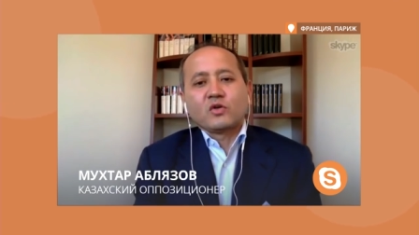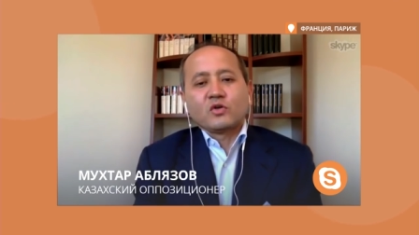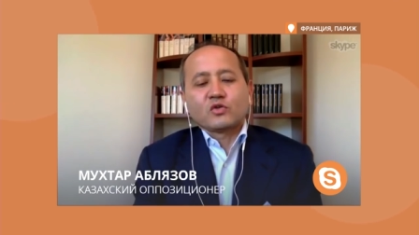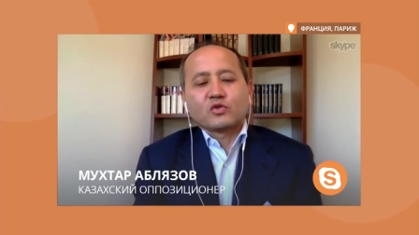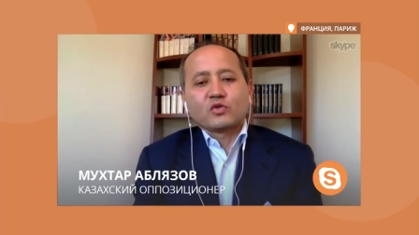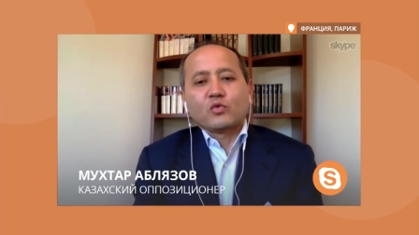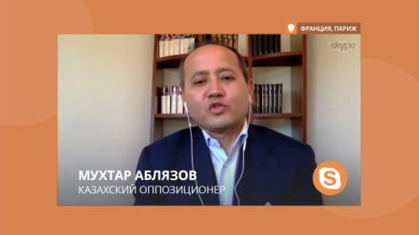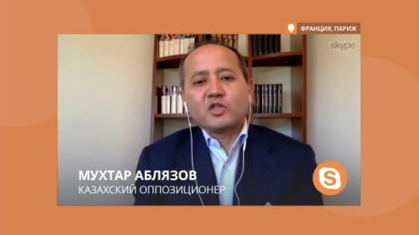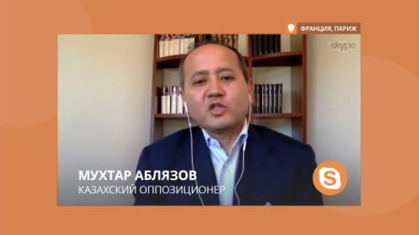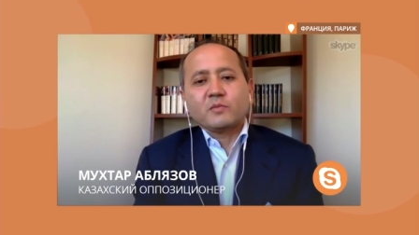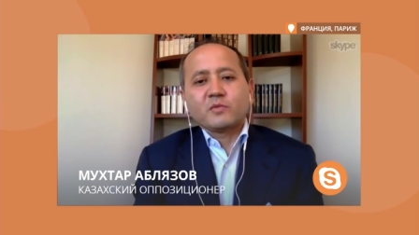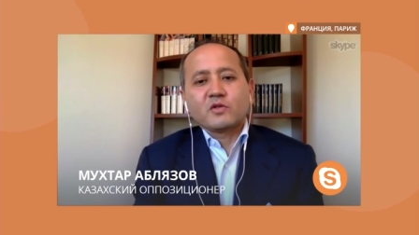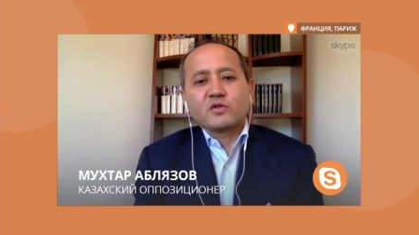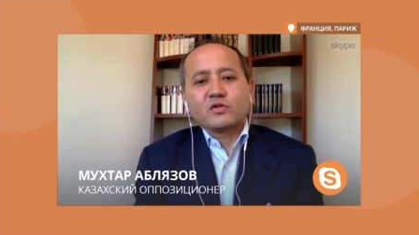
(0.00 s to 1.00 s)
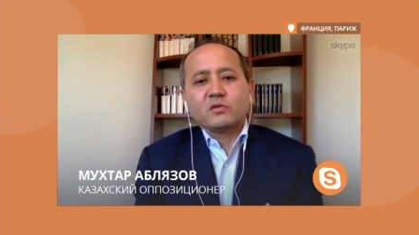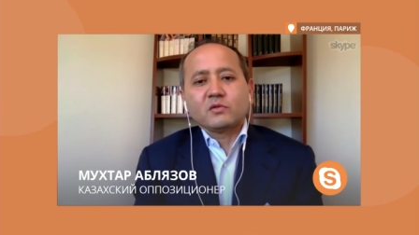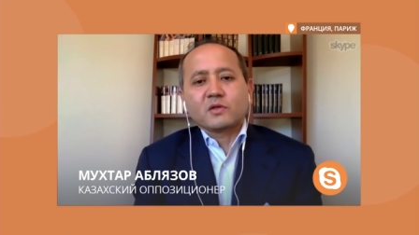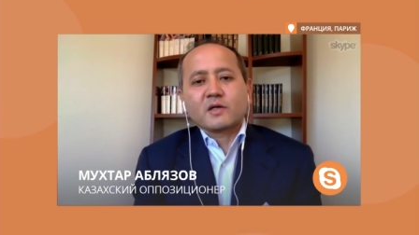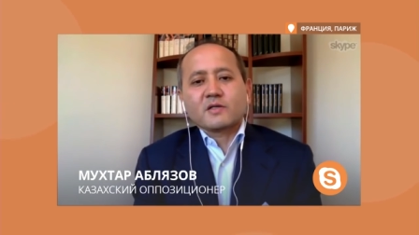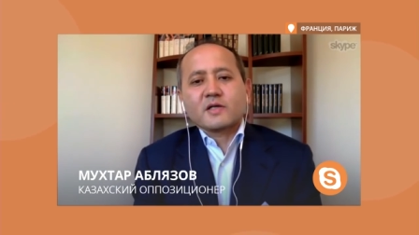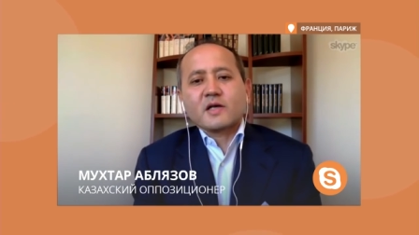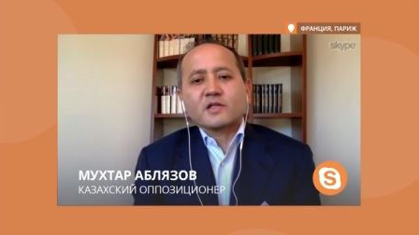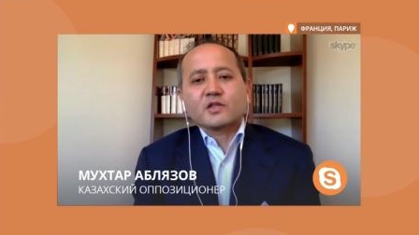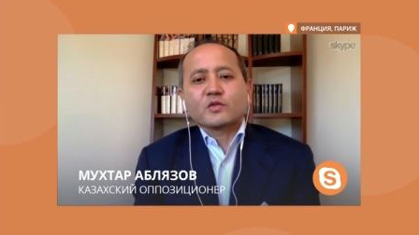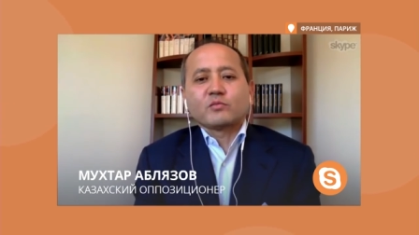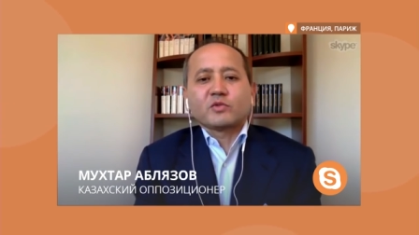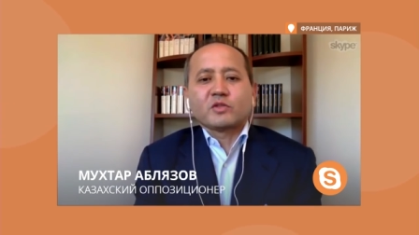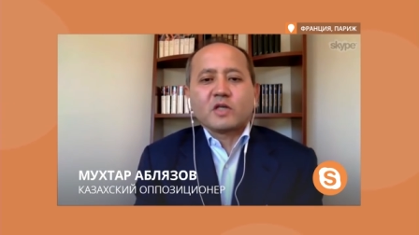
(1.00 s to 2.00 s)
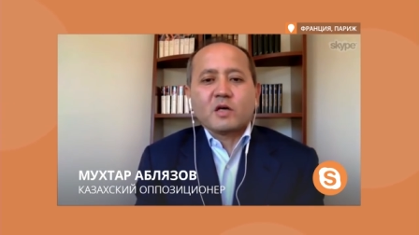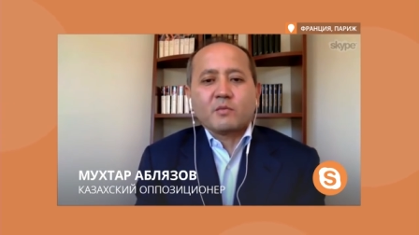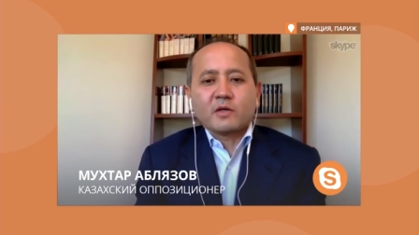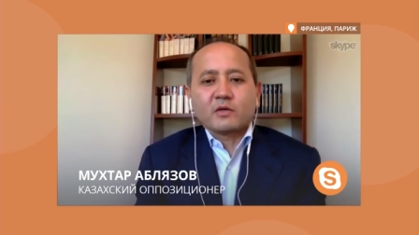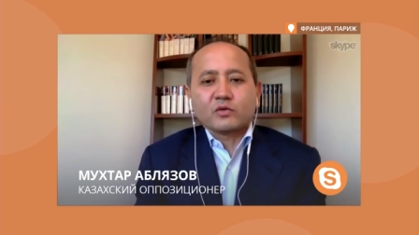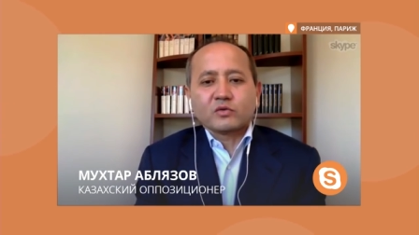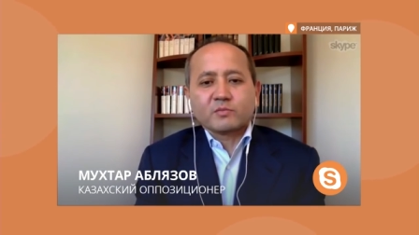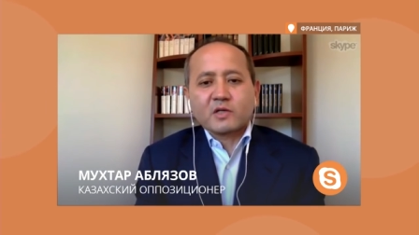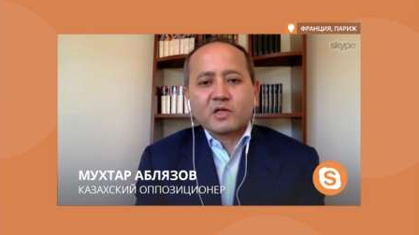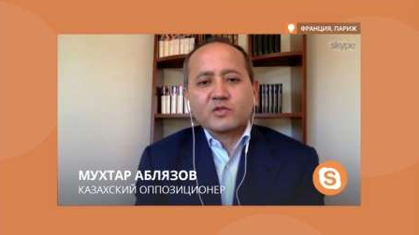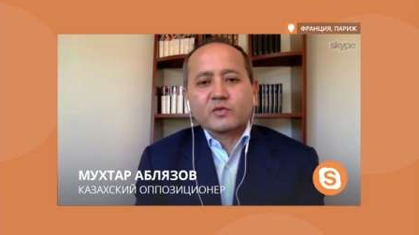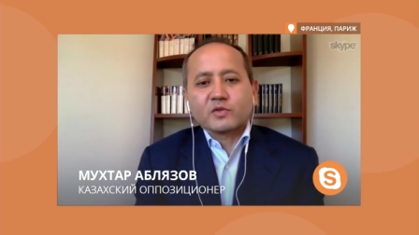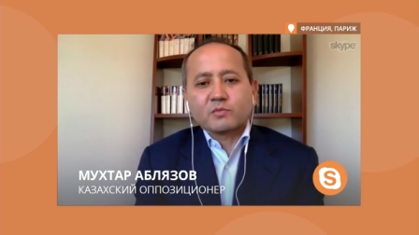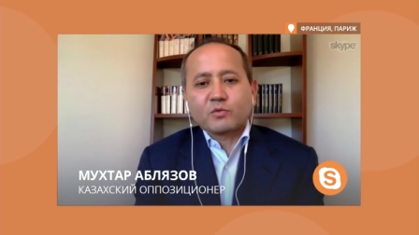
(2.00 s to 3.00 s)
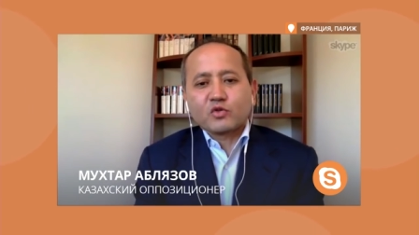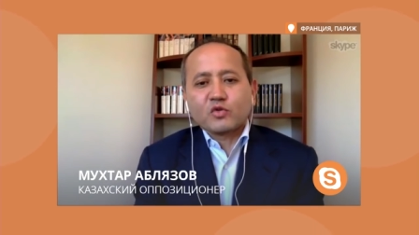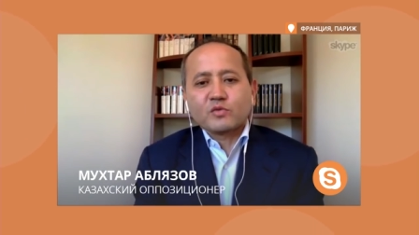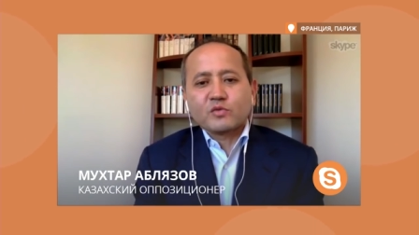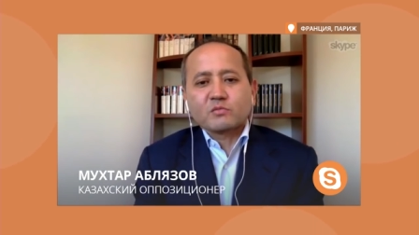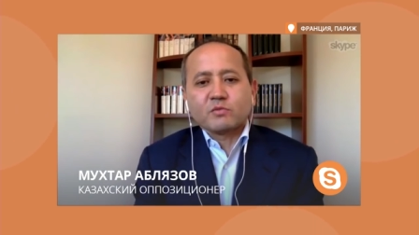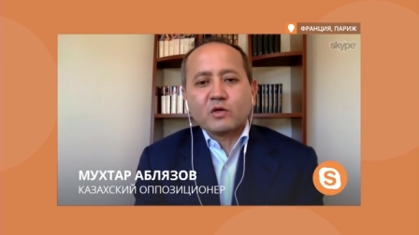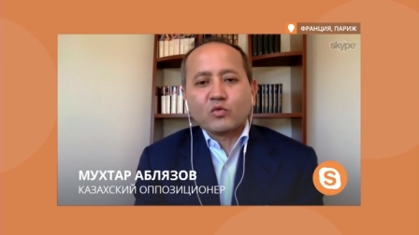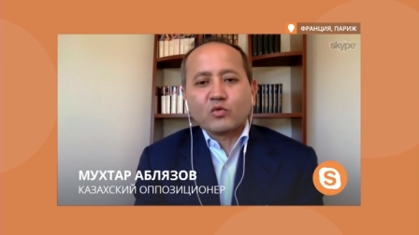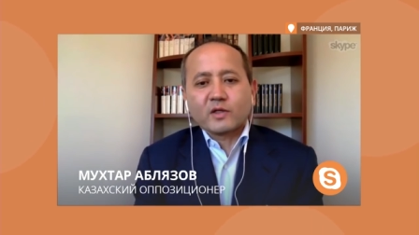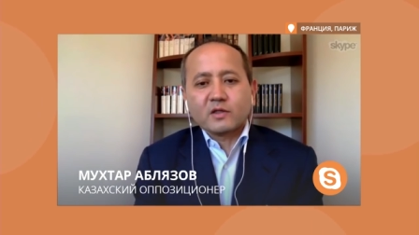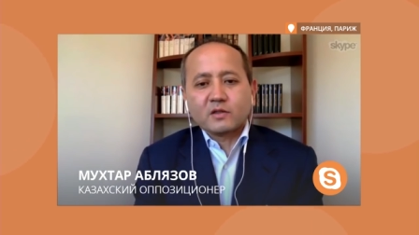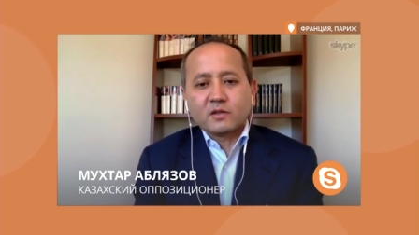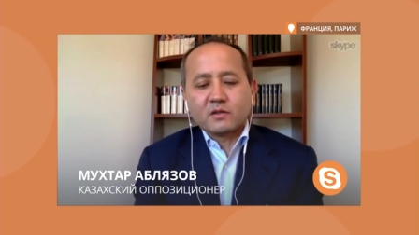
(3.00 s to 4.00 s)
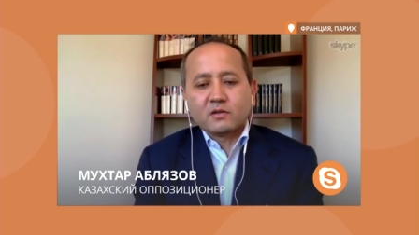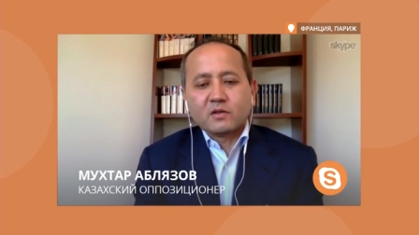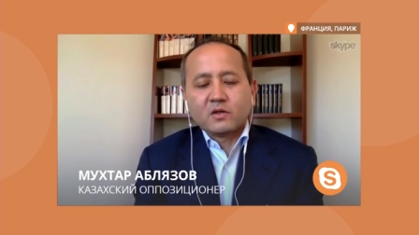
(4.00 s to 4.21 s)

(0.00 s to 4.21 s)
что ущерб нанесен казахскому БТА банку. Спрашивается, при чем здесь была Украина?